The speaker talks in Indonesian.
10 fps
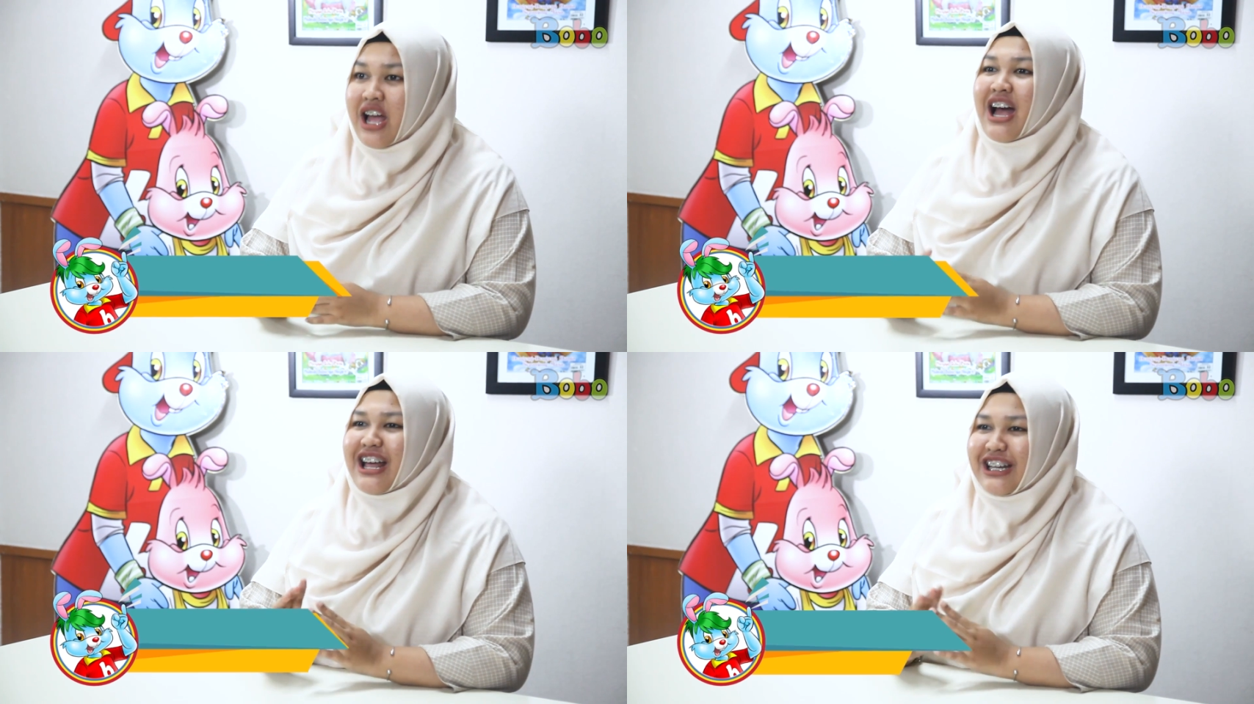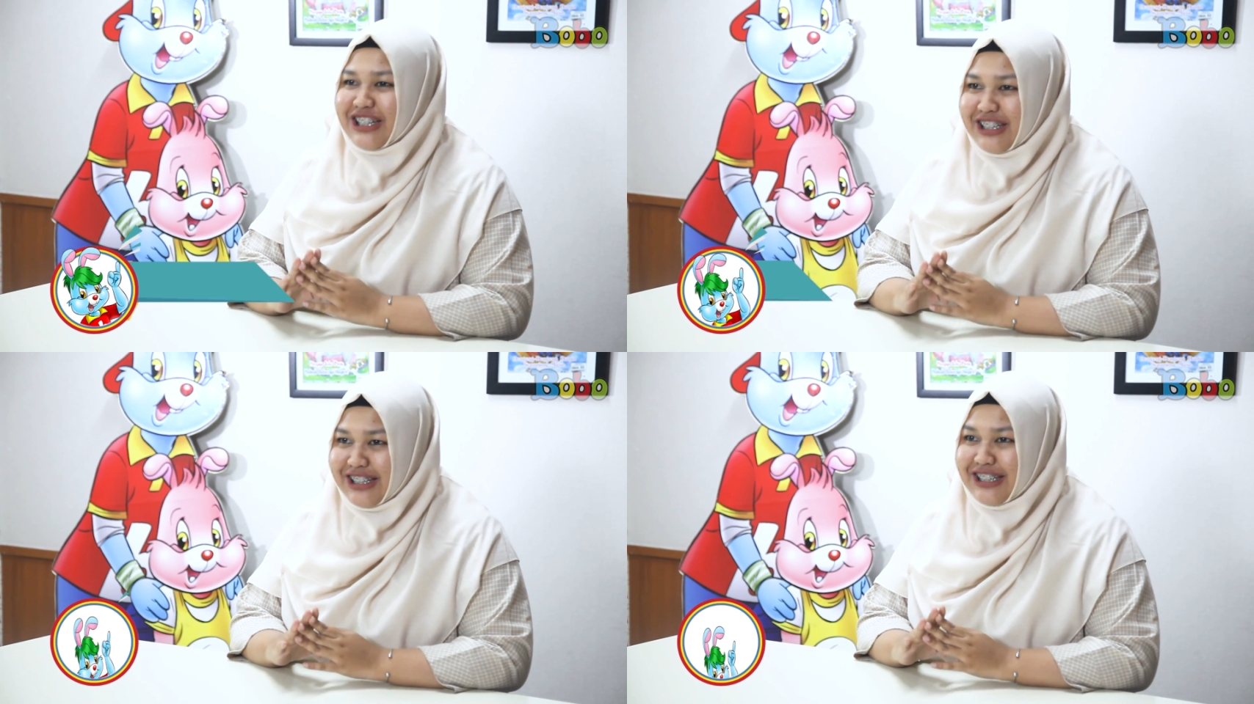hari
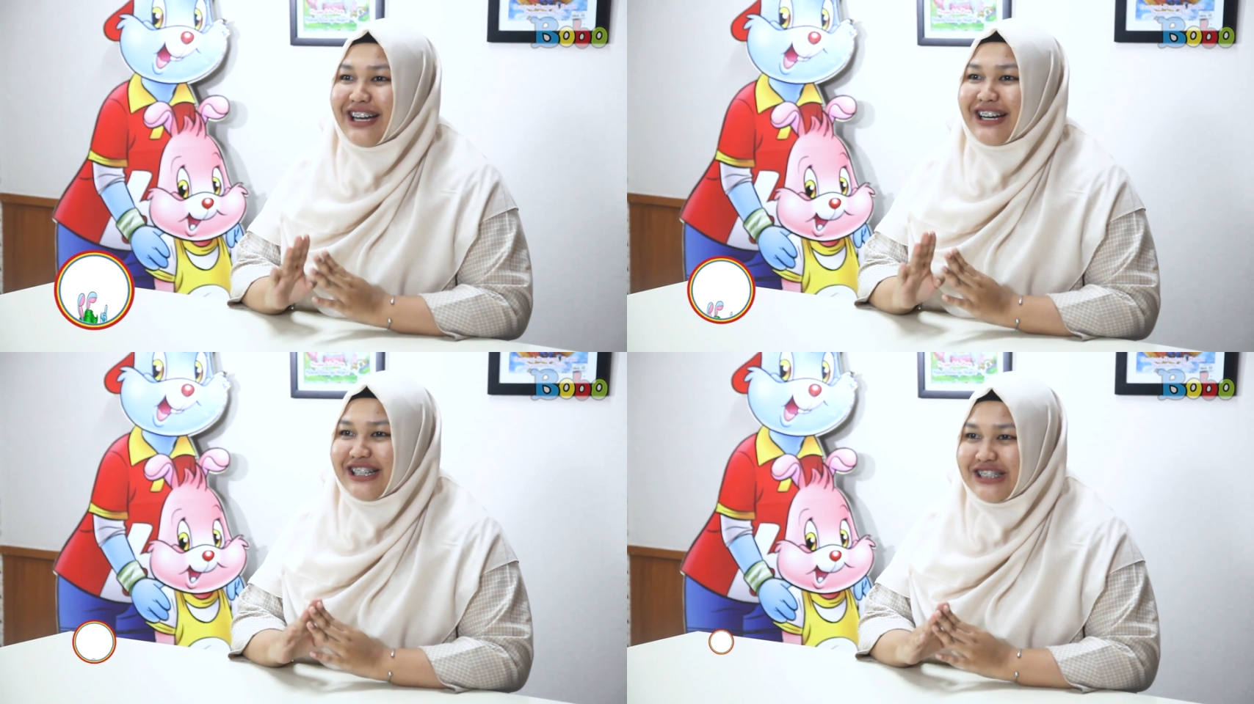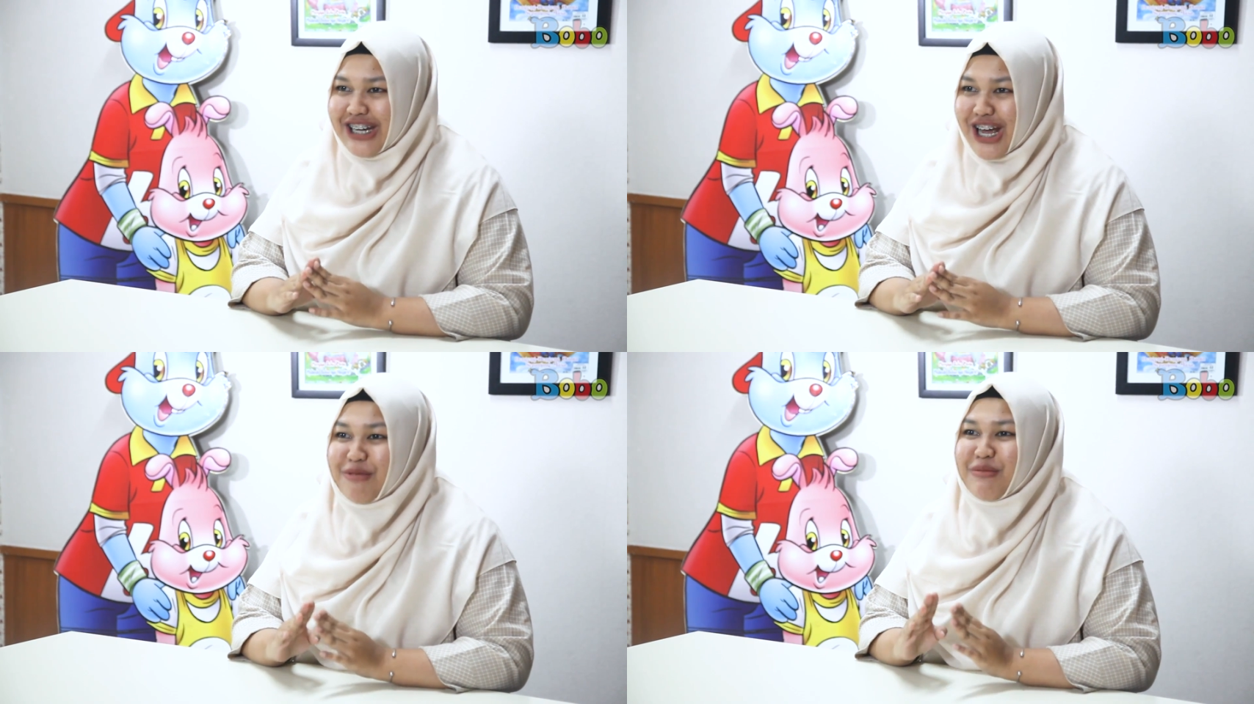ini
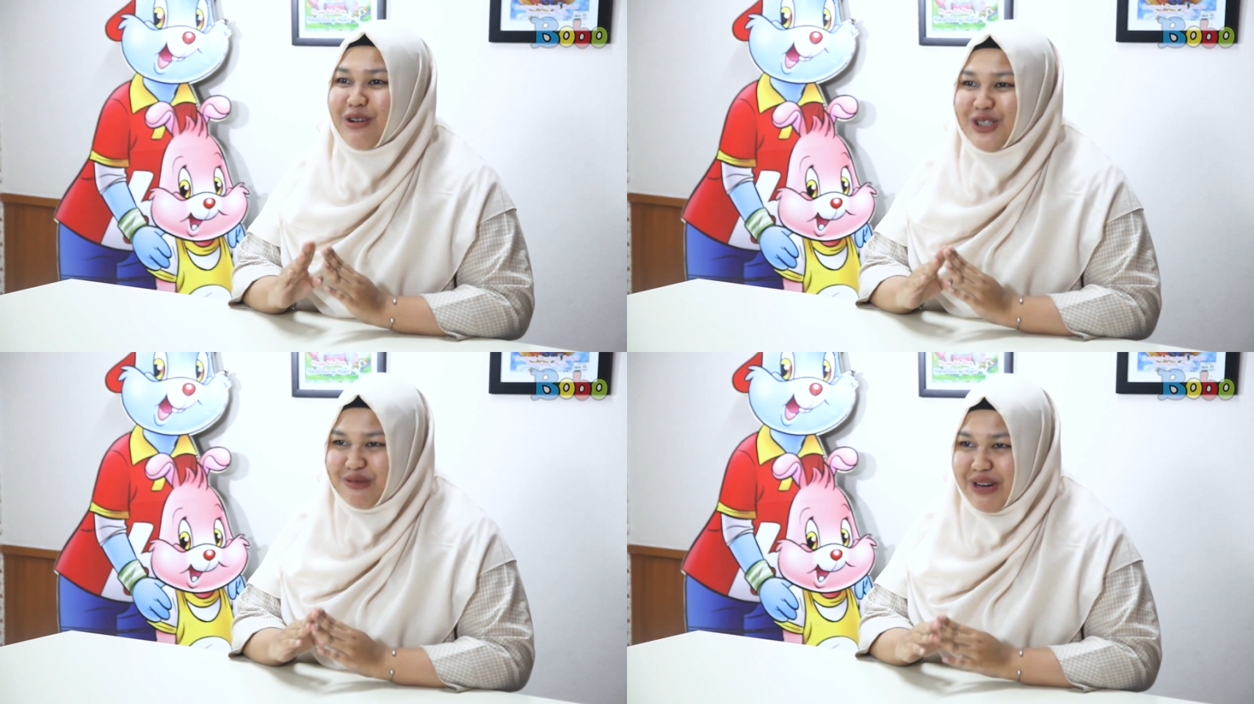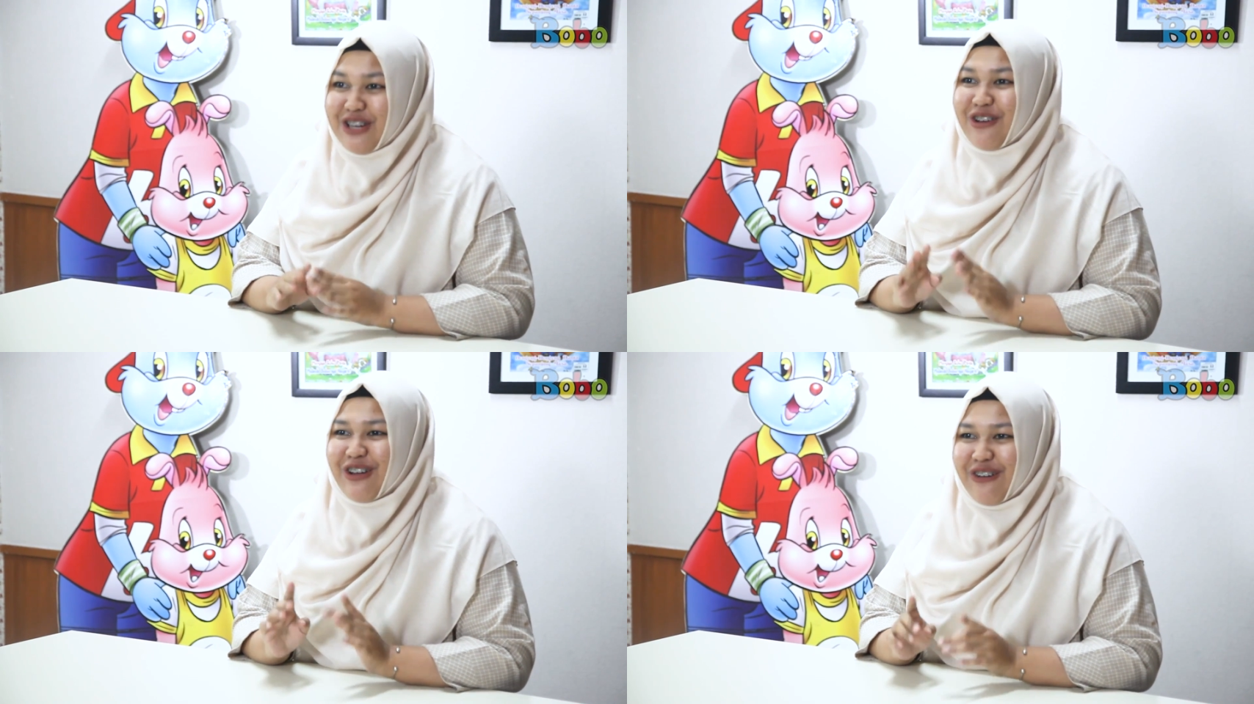Kanesha mau cobain
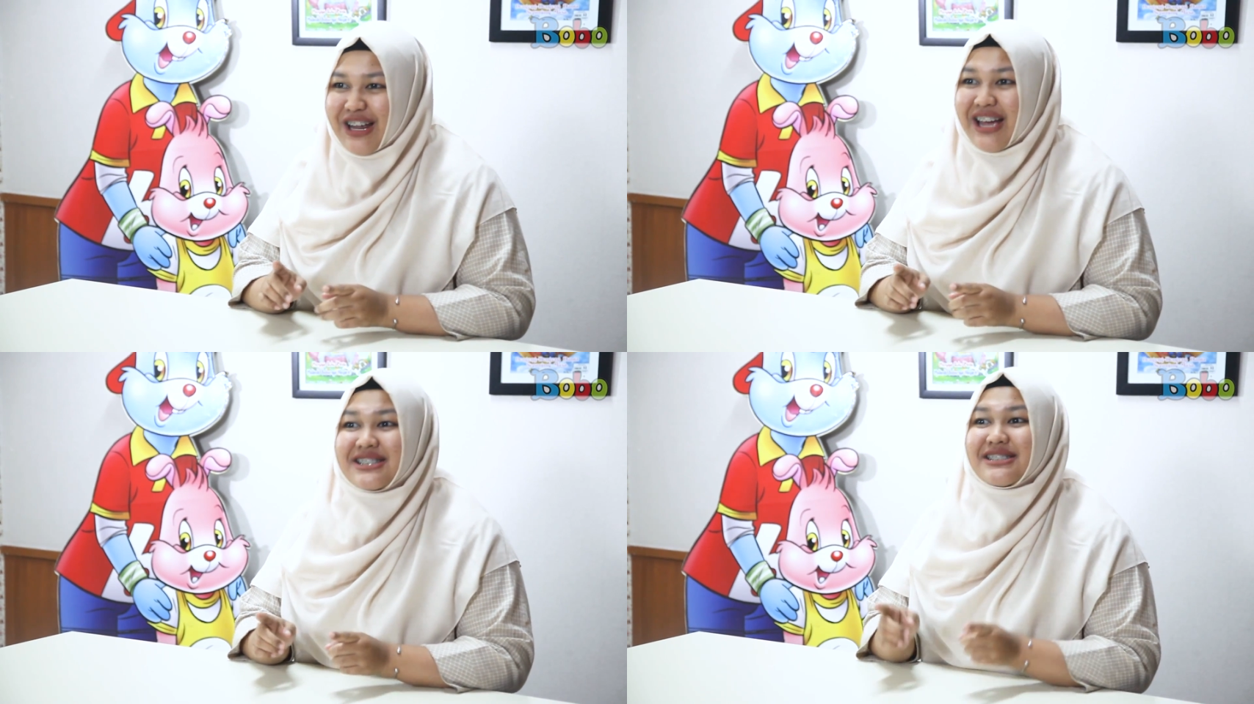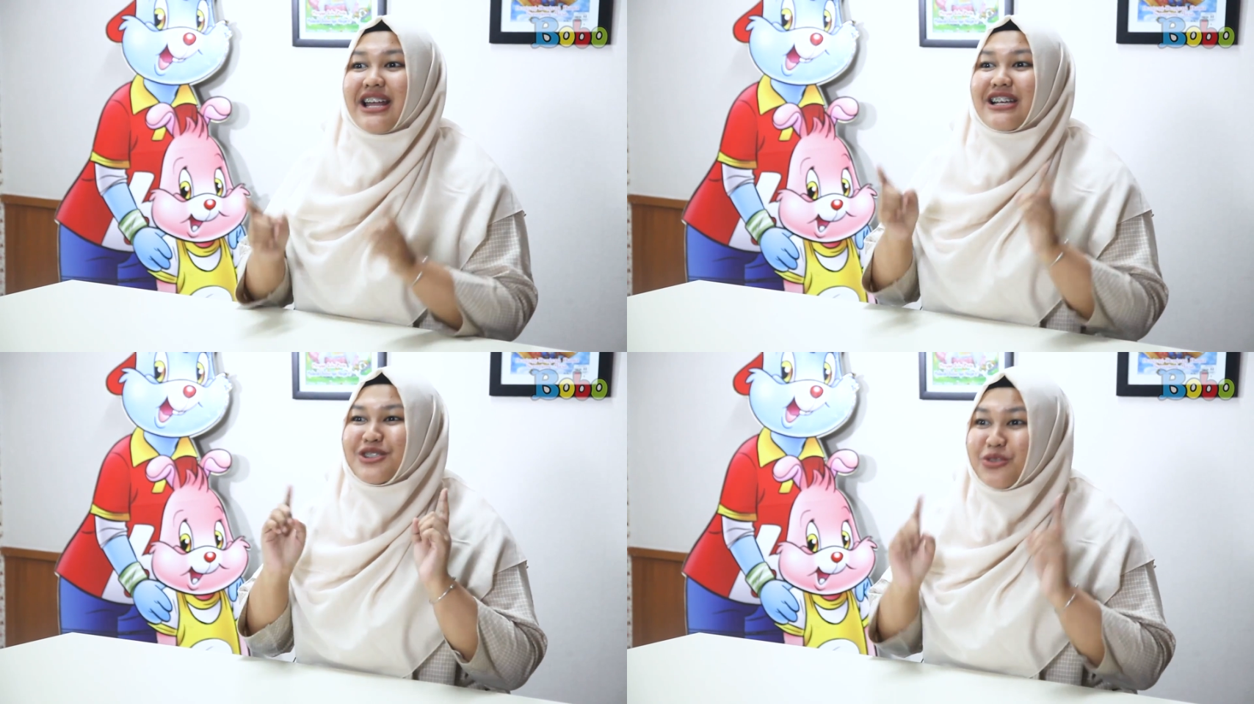oleh-oleh khas
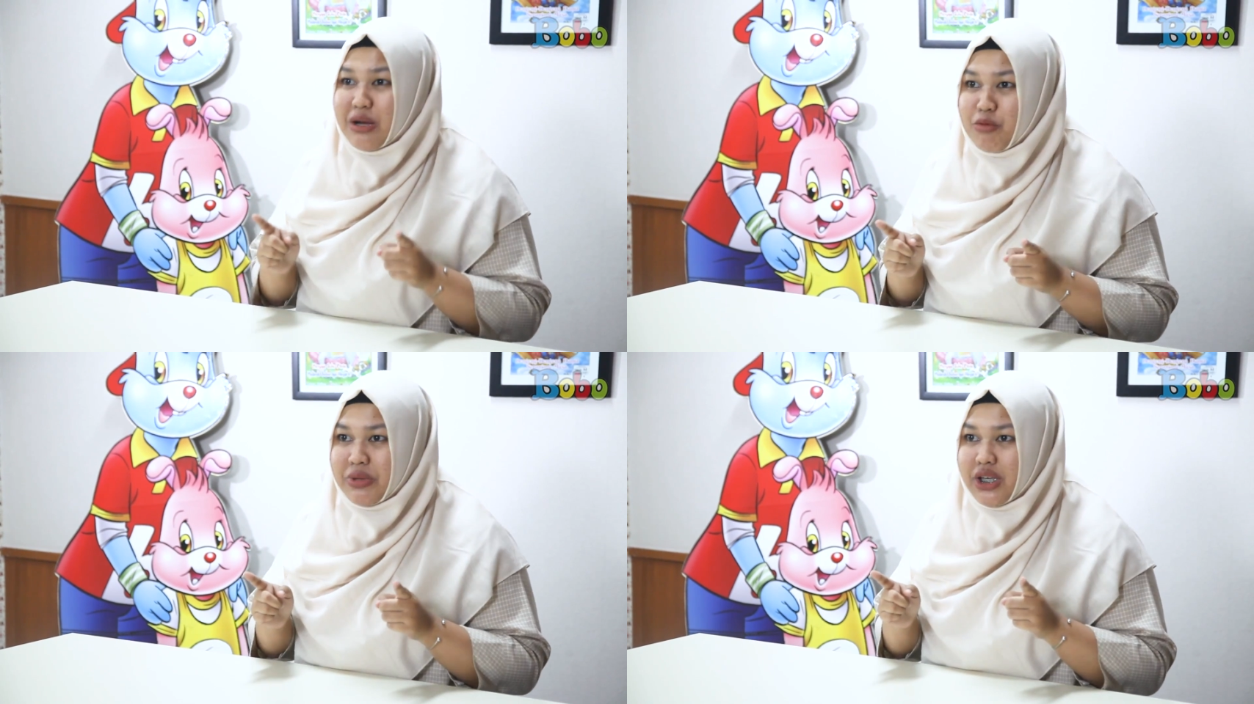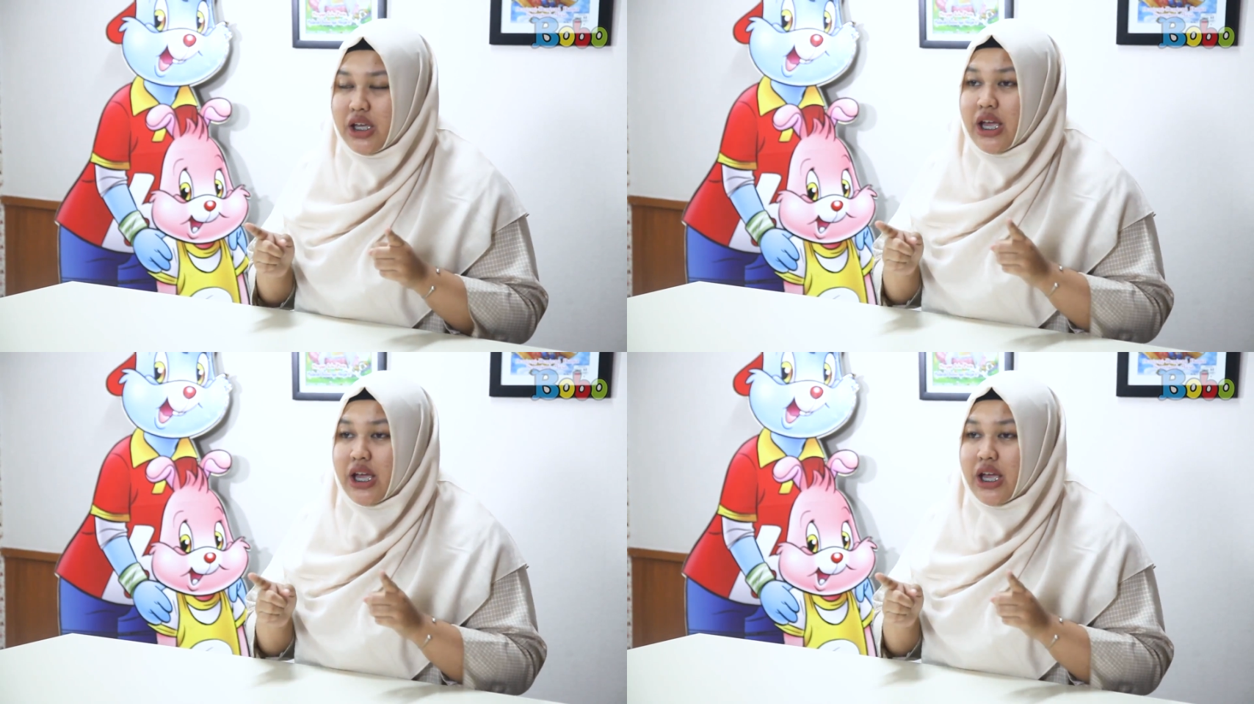dari Sukabumi.